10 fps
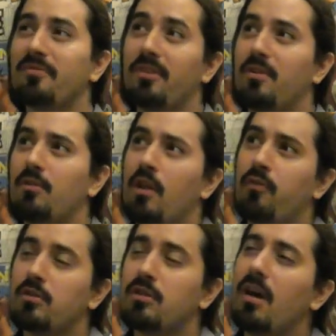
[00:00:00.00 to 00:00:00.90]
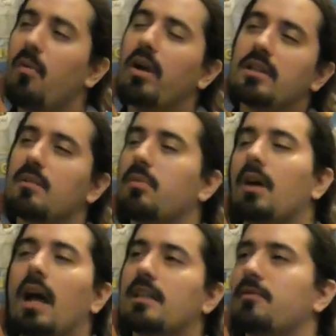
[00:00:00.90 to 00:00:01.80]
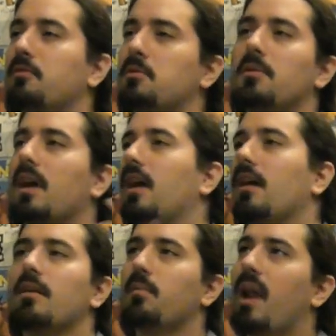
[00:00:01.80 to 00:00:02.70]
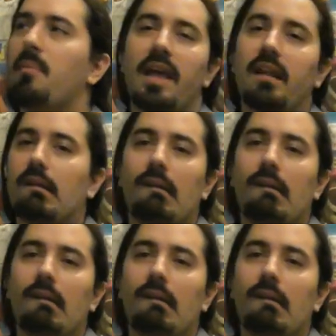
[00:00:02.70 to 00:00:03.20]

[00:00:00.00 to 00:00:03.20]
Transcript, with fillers: la faire se dire ah ouais c'est bon ah, c'est foutu hein c'est pas la peine.